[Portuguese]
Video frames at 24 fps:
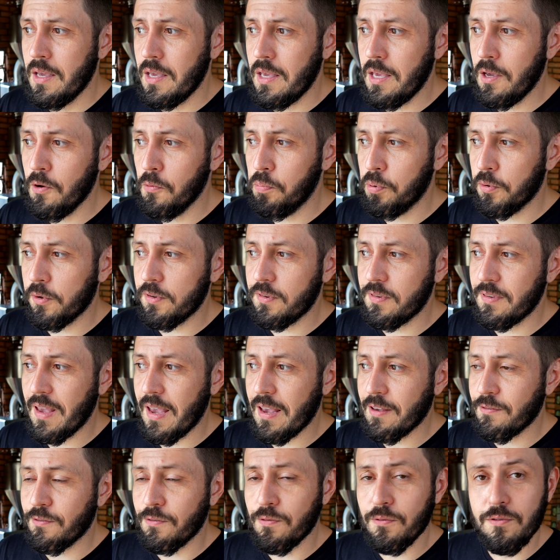e o
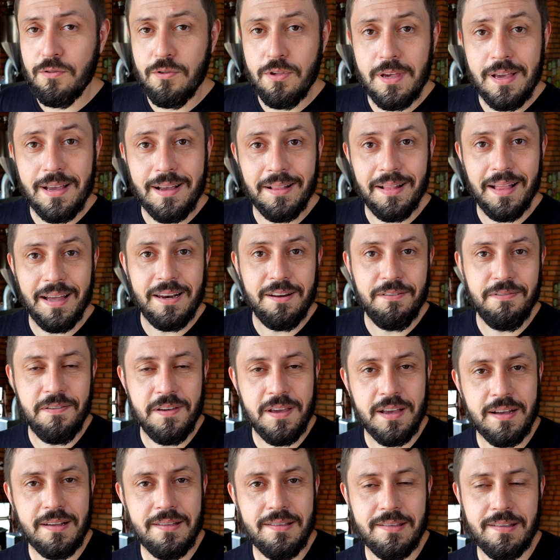processo de
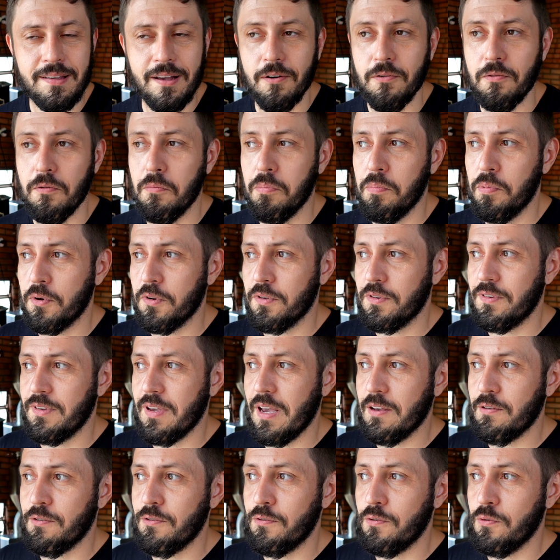clarificação, o
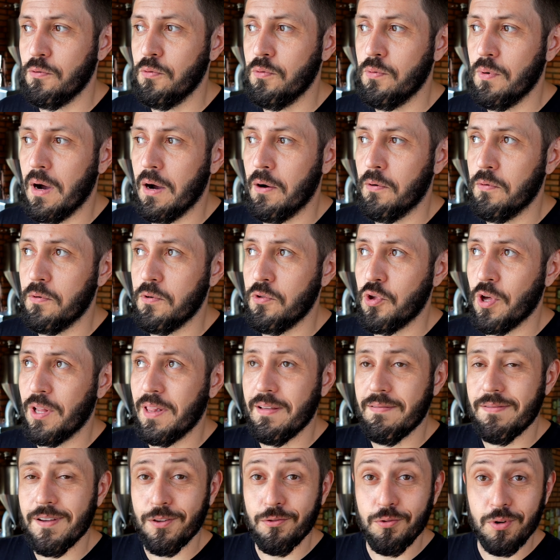processo onde a
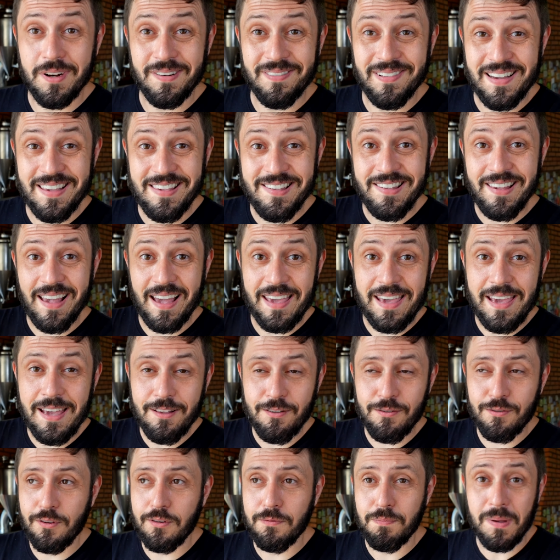levedura vai sair
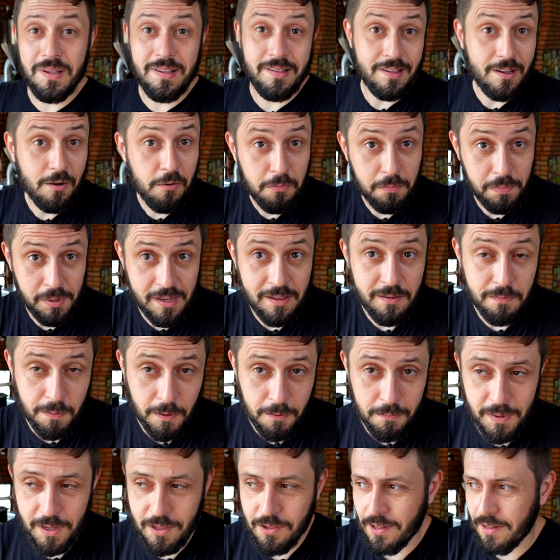de suspensão,
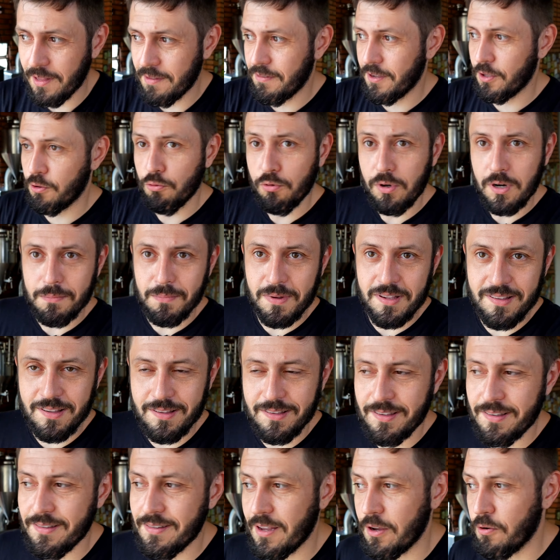principalmente a levedura, mas
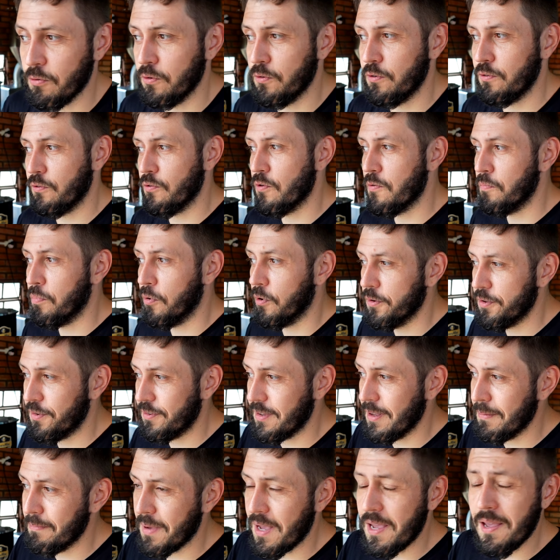existem outros
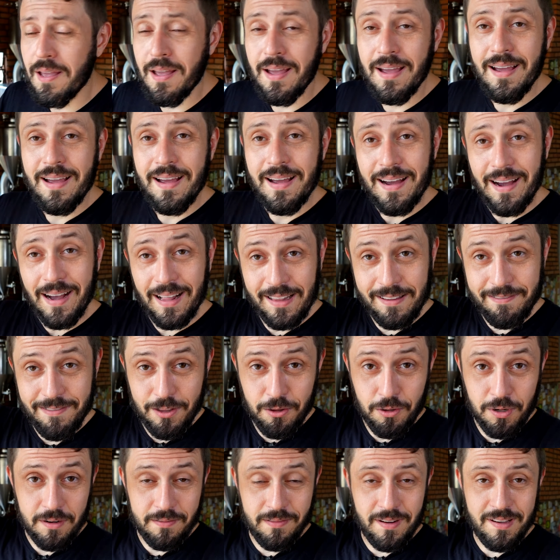compostos também. A
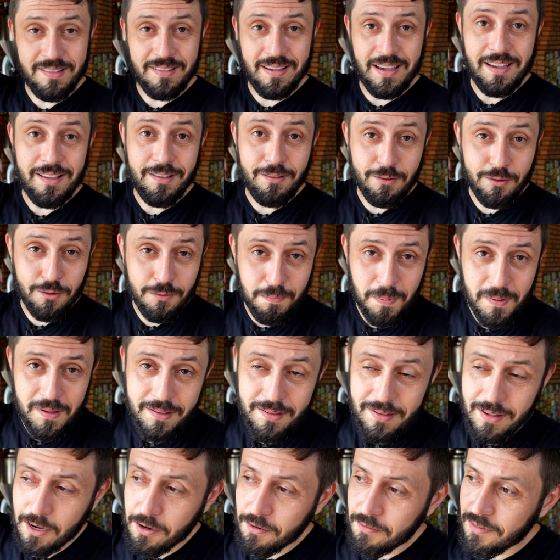levedura vai sair de
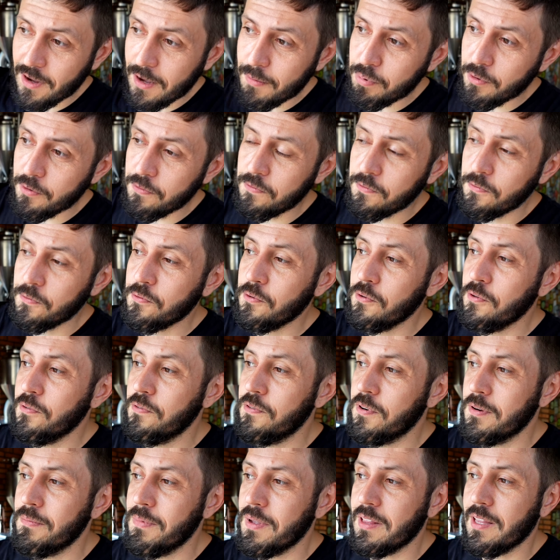suspensão, vai para o fundo do
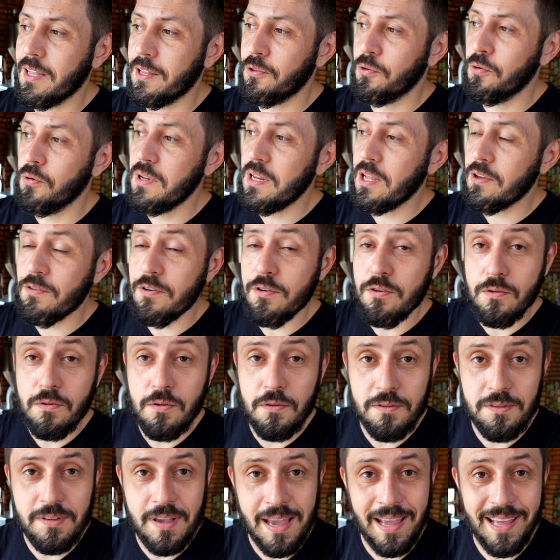fermentador e a gente
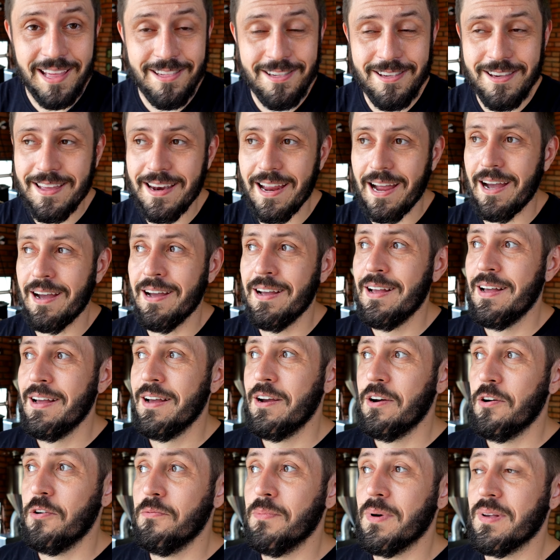consegue tirar
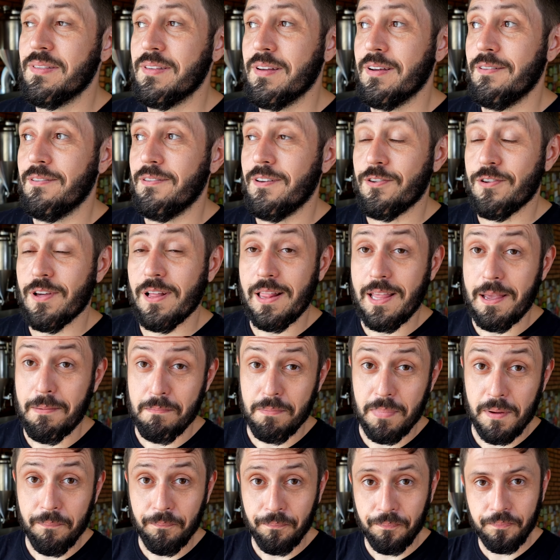uma cerveja
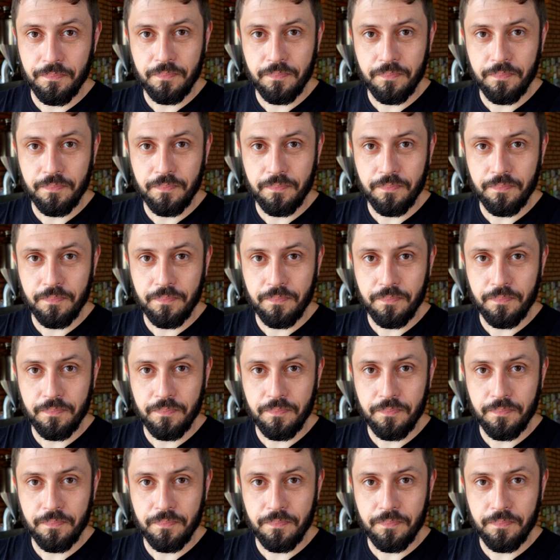limpa.